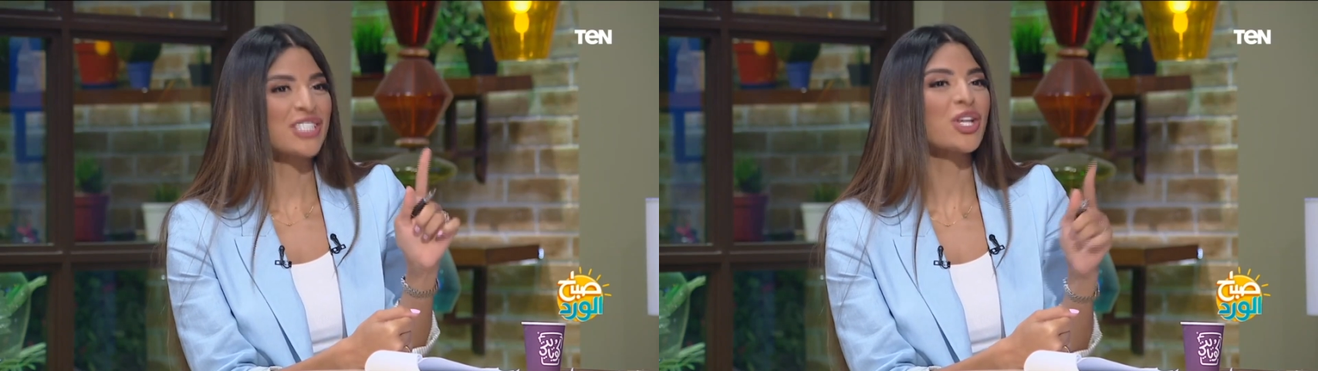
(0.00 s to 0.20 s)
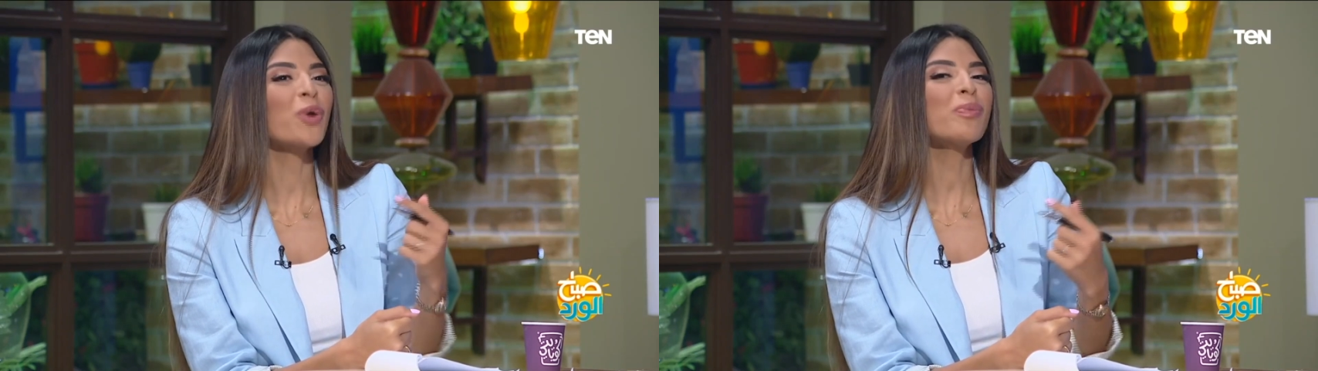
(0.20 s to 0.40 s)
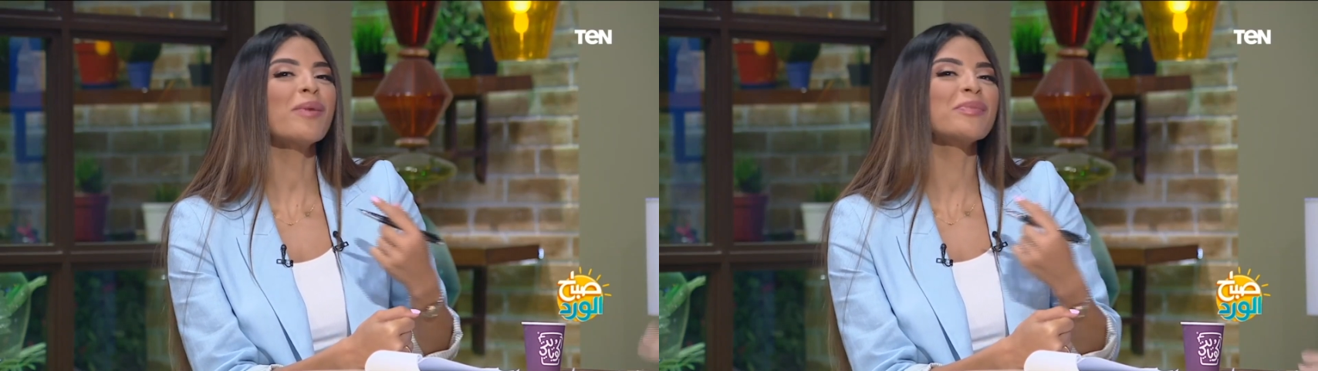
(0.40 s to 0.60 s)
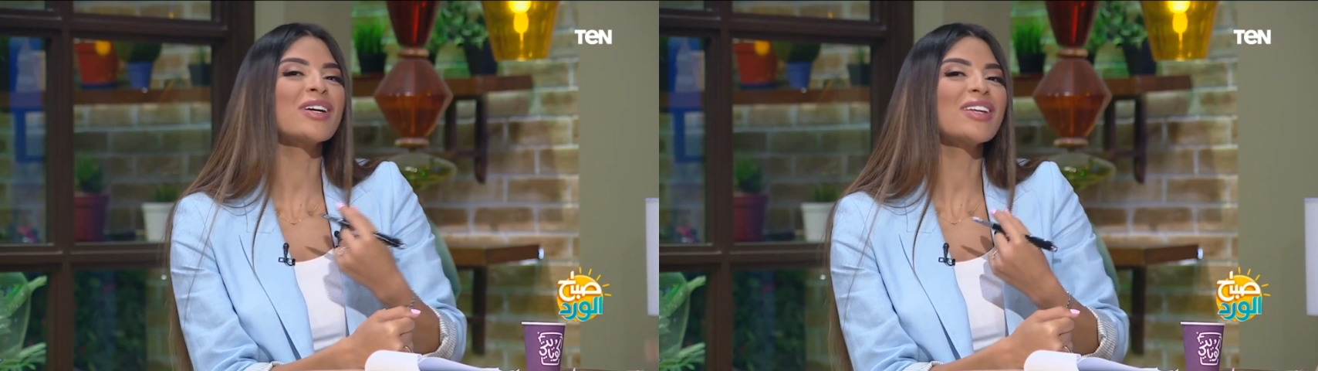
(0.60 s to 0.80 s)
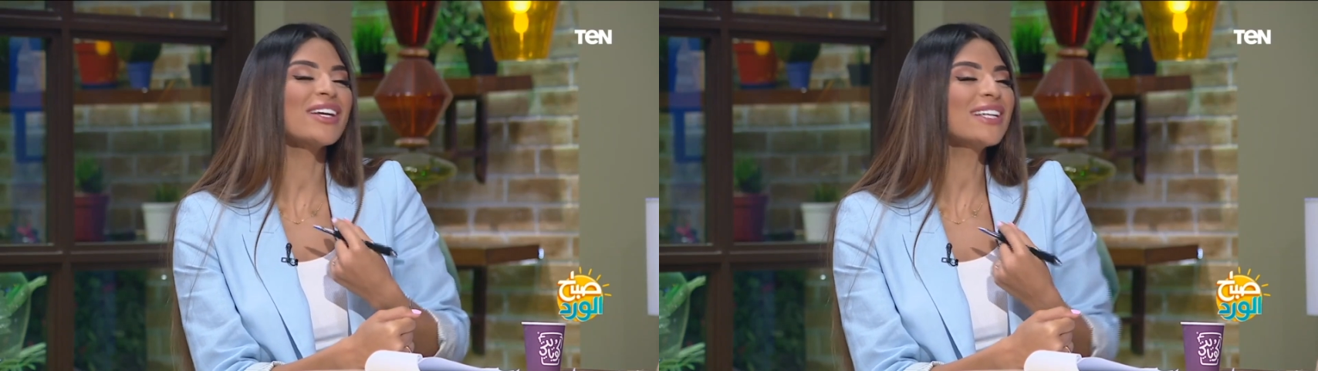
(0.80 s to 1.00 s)
عشان هم
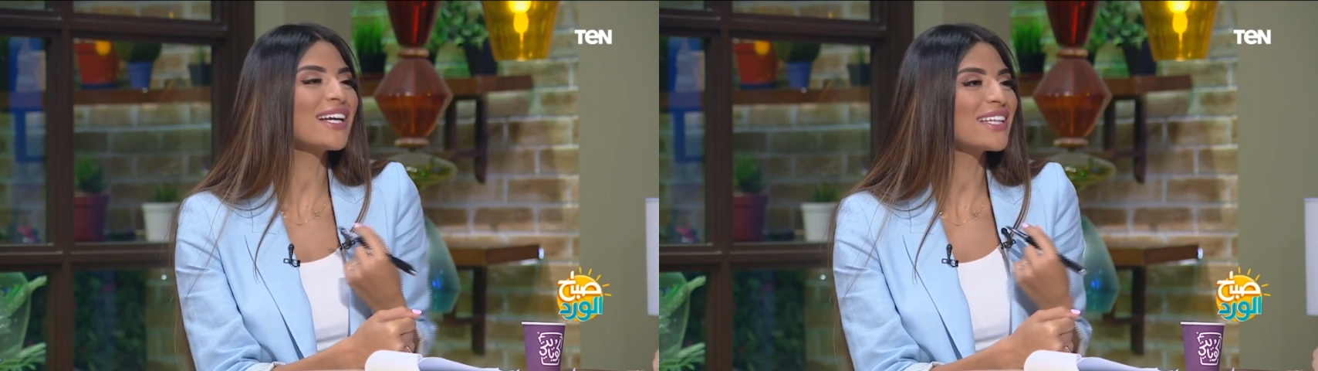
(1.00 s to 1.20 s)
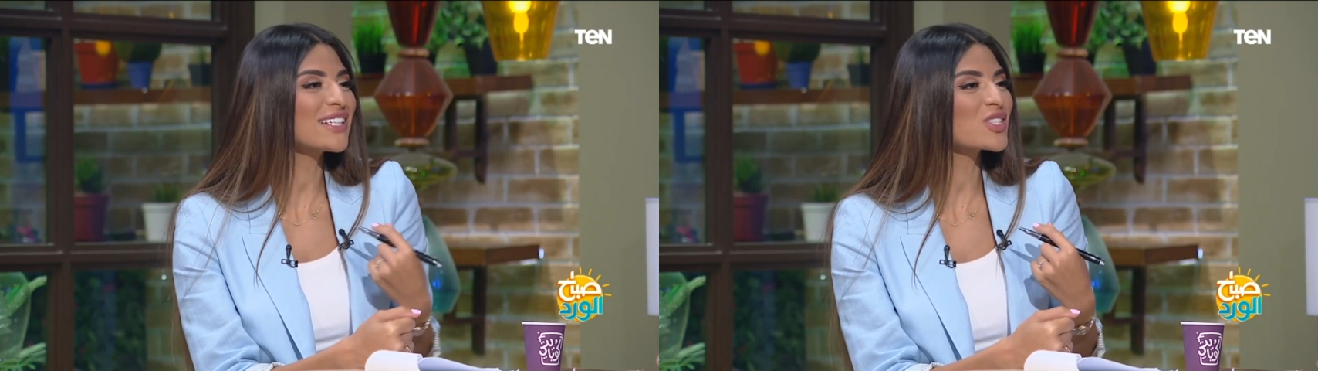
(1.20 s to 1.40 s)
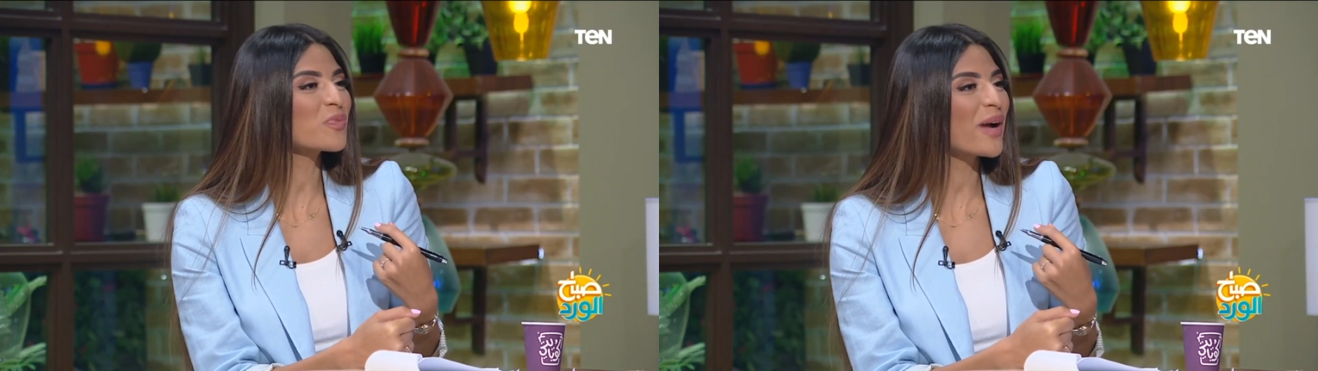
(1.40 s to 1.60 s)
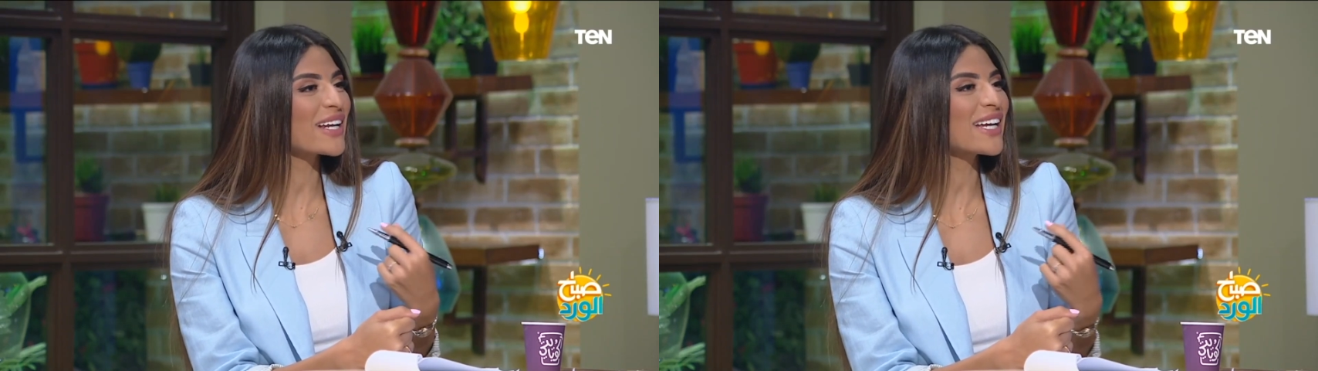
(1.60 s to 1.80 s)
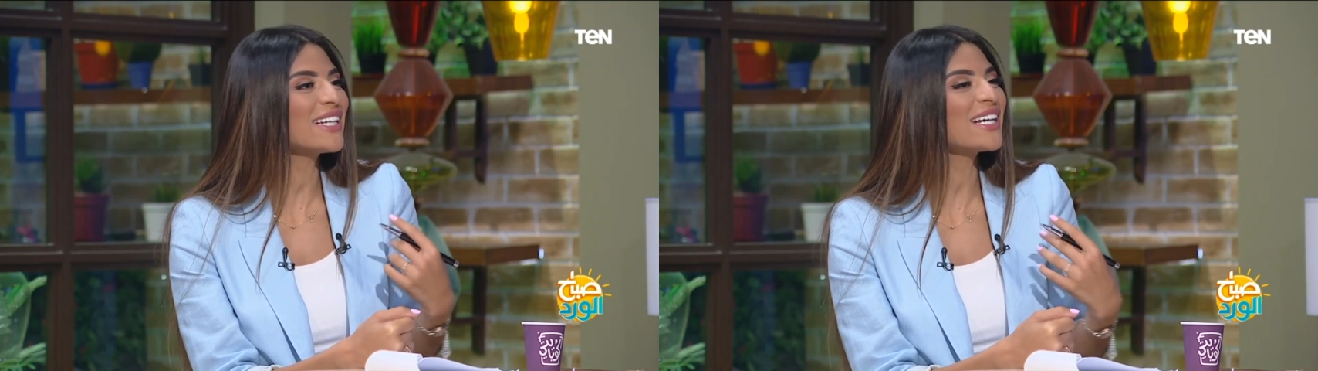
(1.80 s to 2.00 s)
مطلعين علينا سمعه
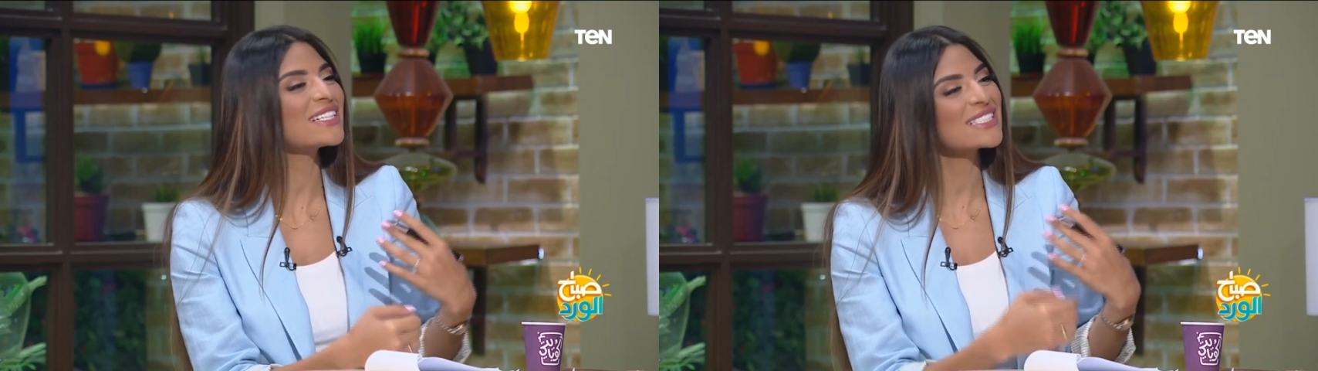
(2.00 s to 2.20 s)
ان احنا